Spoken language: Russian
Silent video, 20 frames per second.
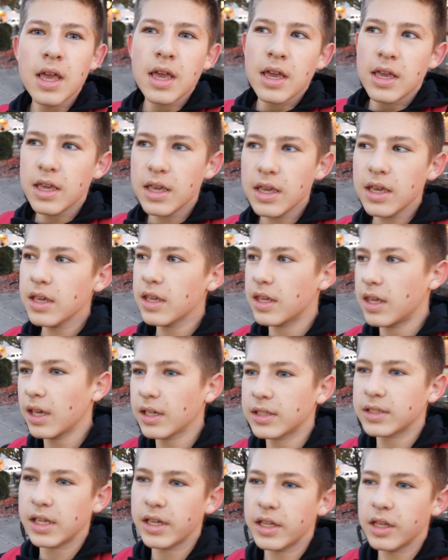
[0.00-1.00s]
И
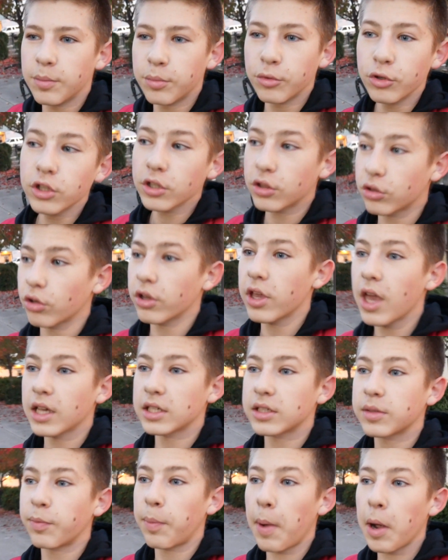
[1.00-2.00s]
если не будет, то я
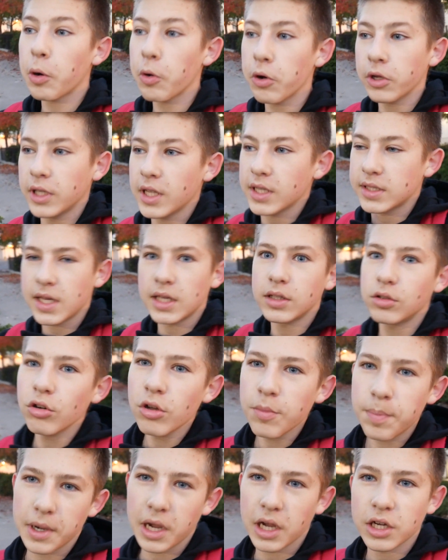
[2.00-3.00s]
спокойно зайду и
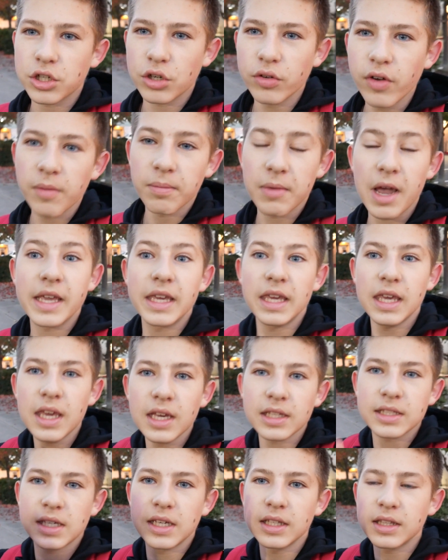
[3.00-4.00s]
покажу вам, какие
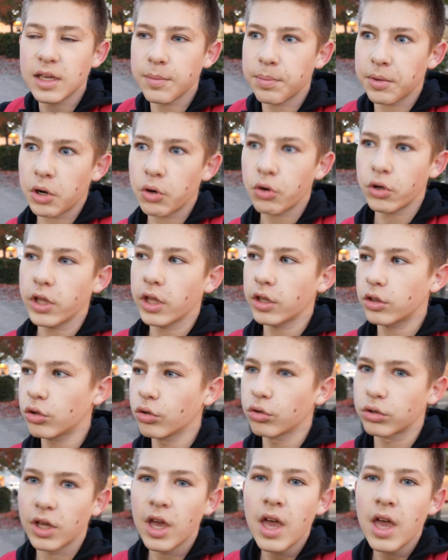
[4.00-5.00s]
скидки проходят тут.